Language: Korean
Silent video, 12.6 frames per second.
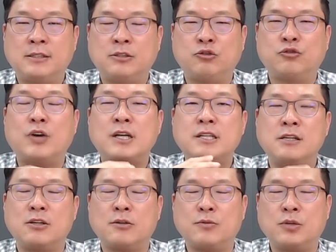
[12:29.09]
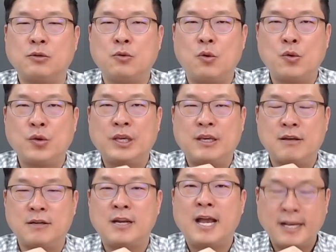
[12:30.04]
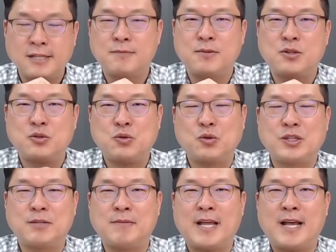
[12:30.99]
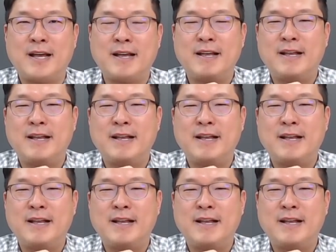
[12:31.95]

그 두 가지를 여러분들이 꼭 기억을 했으면 좋겠습니다.